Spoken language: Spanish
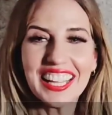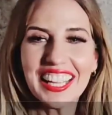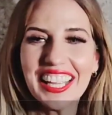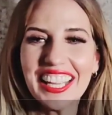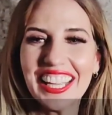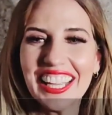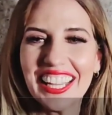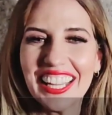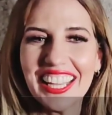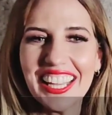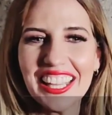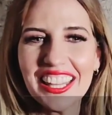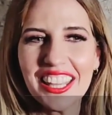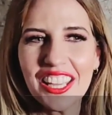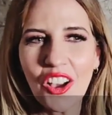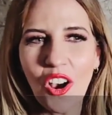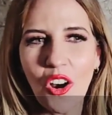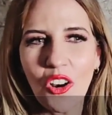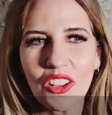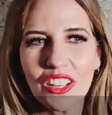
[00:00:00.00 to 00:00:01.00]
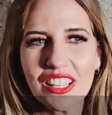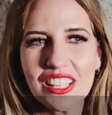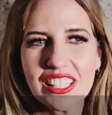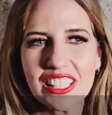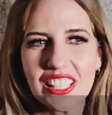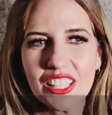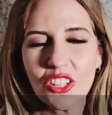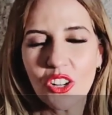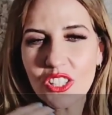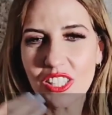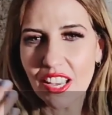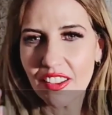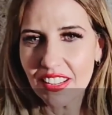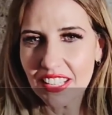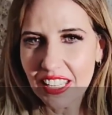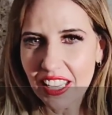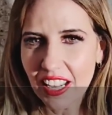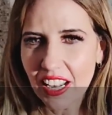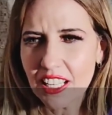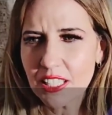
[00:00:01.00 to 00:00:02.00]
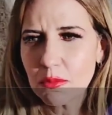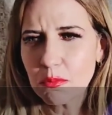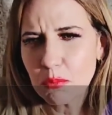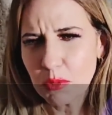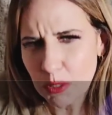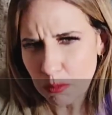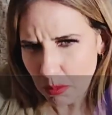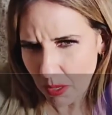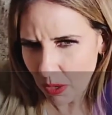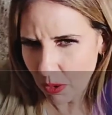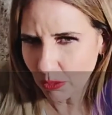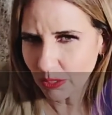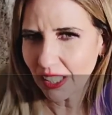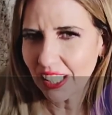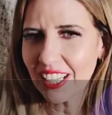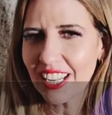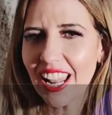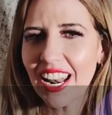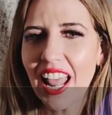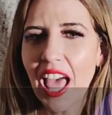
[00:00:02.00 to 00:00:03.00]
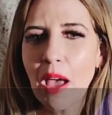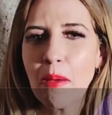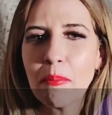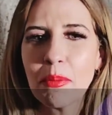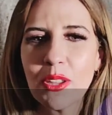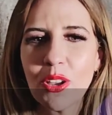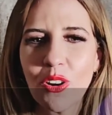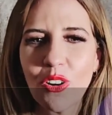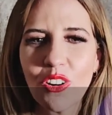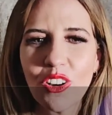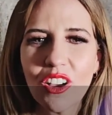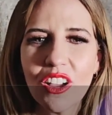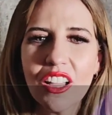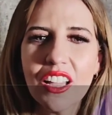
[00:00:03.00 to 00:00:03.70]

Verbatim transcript: y, digo, y si no saben quién es, pues pregúntenle al apio.